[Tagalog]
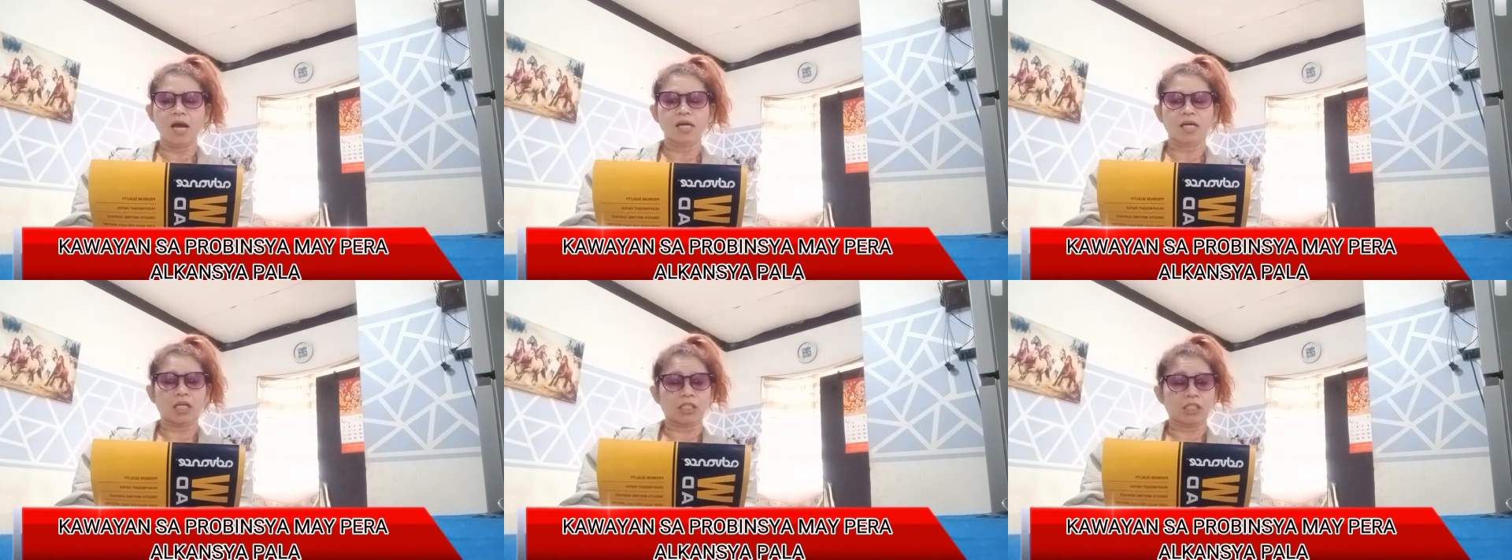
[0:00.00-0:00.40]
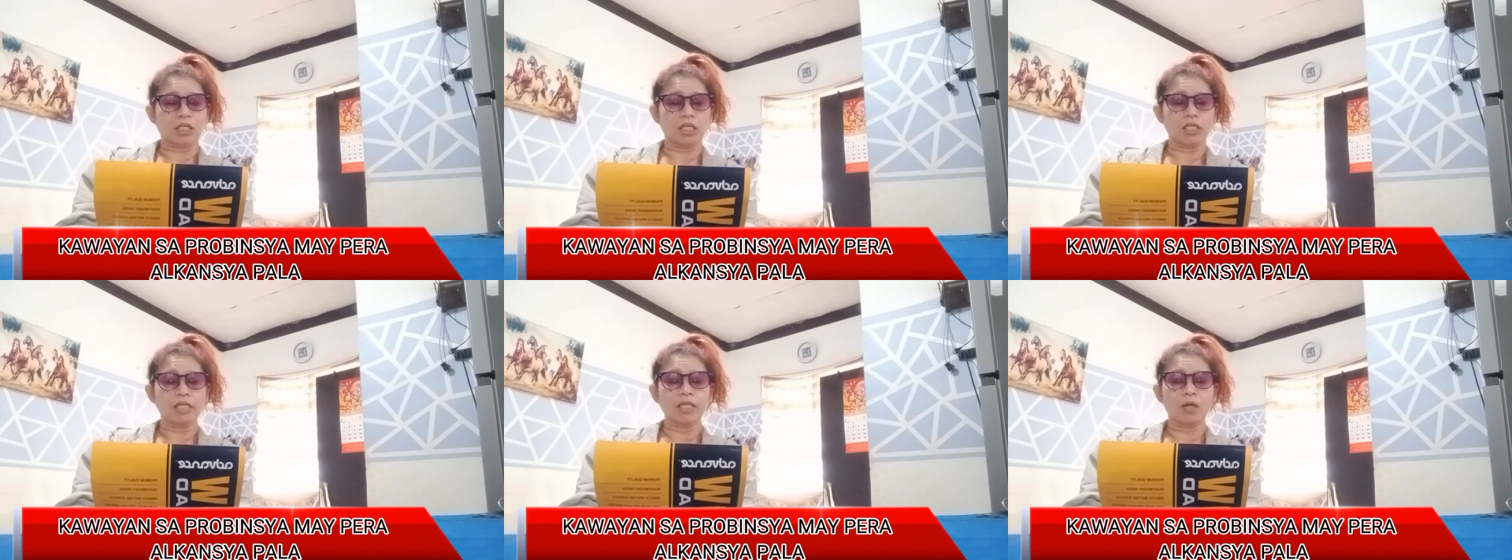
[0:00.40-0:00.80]

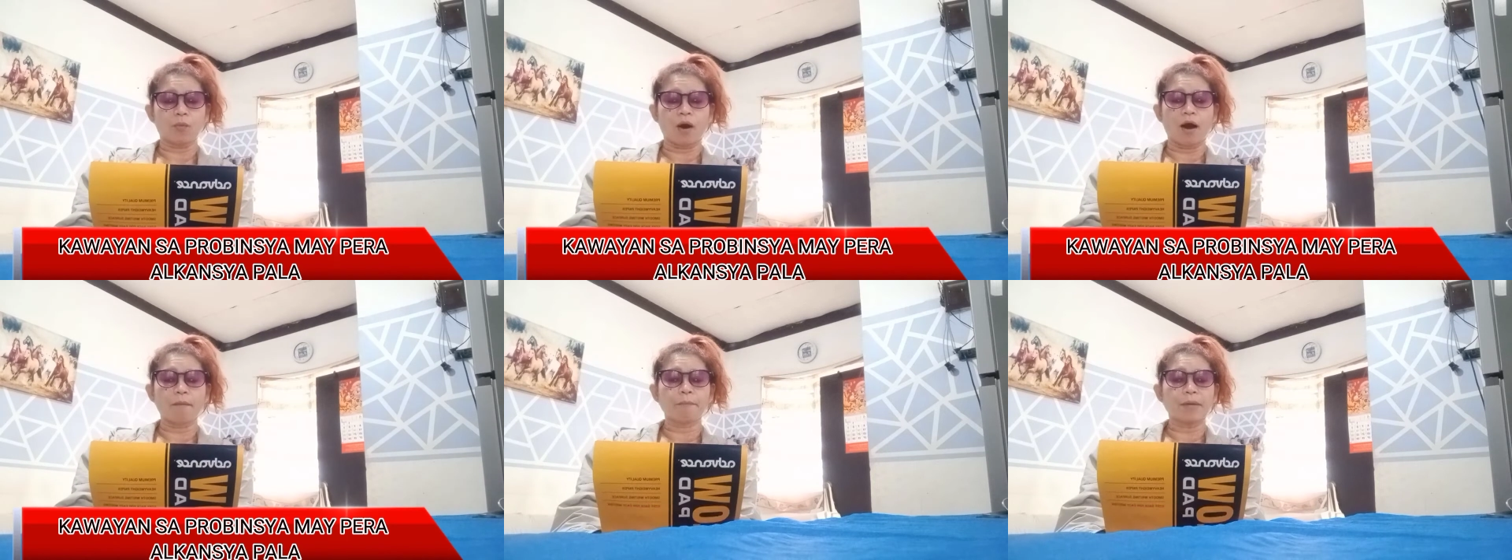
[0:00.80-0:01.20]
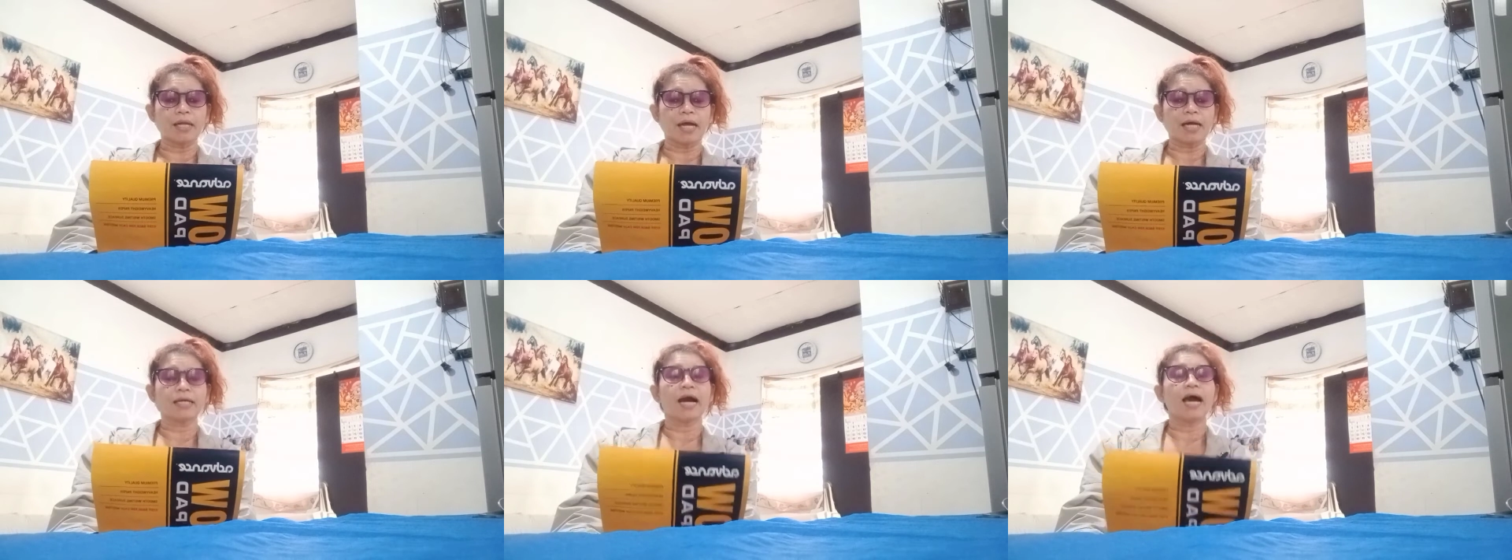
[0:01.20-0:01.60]
kasi ginawa pa
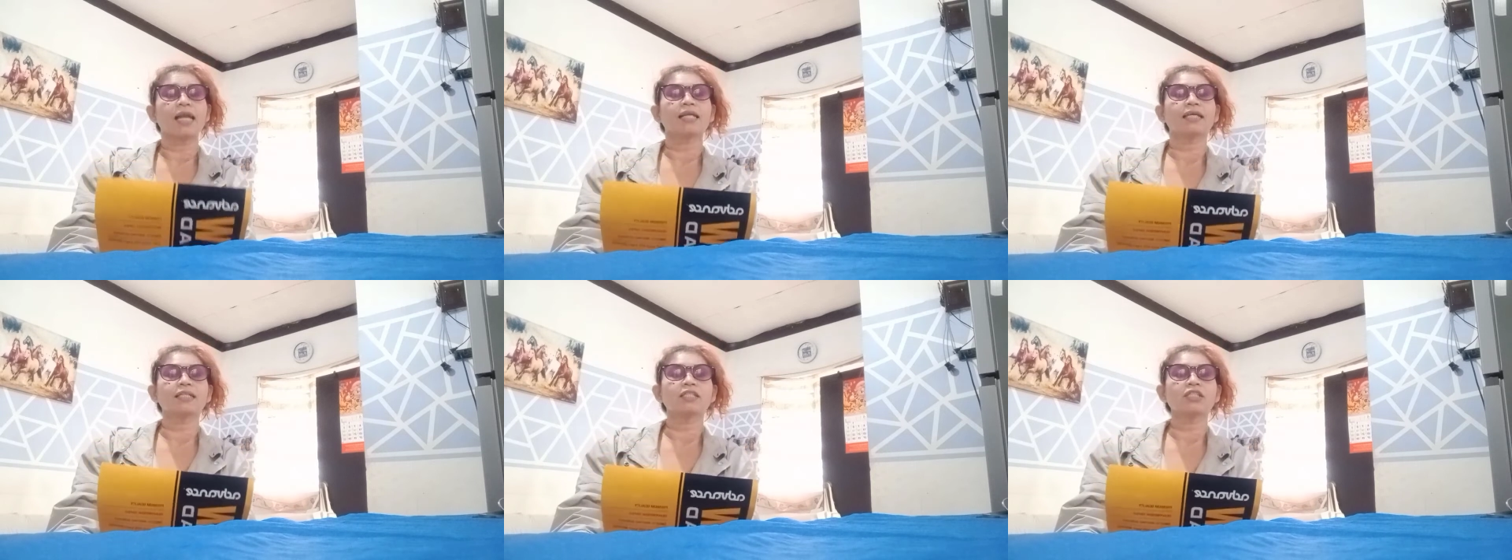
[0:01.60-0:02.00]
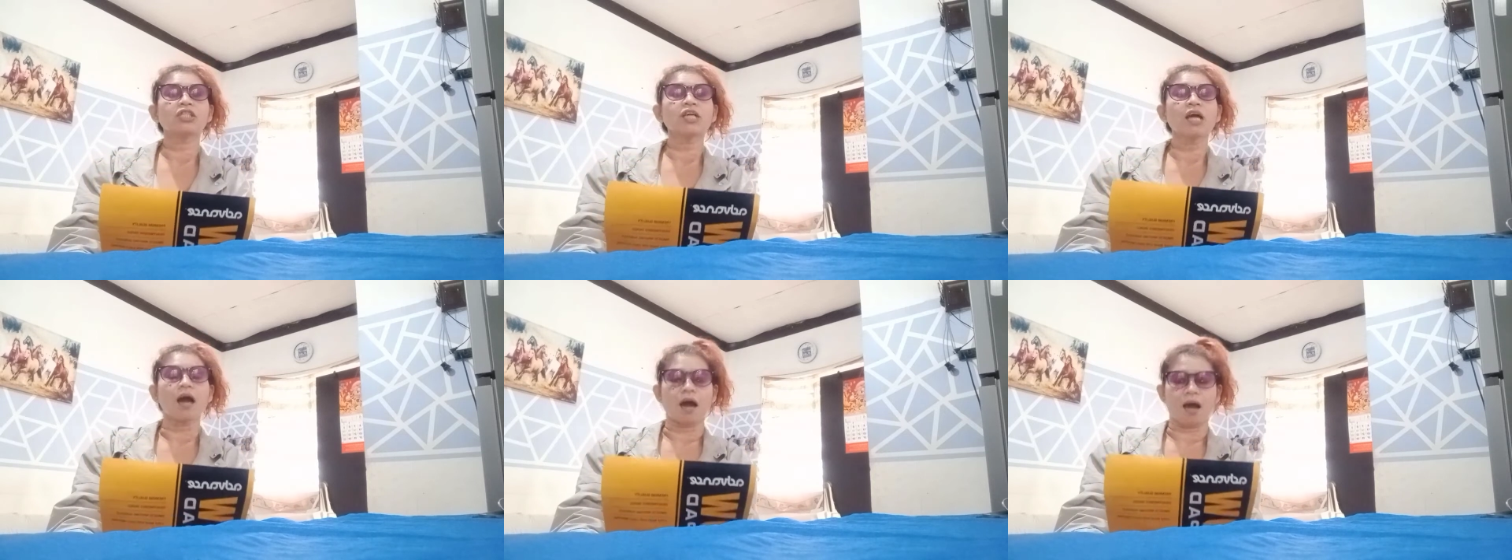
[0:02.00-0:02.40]
lang
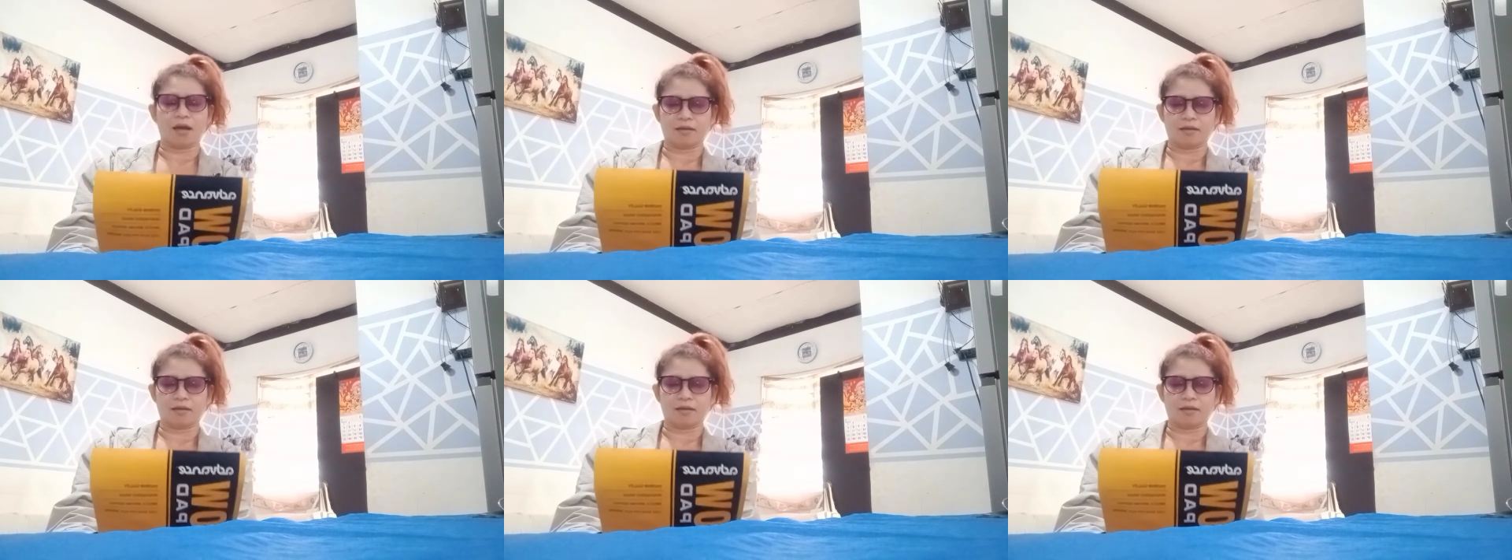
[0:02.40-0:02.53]
alkansya.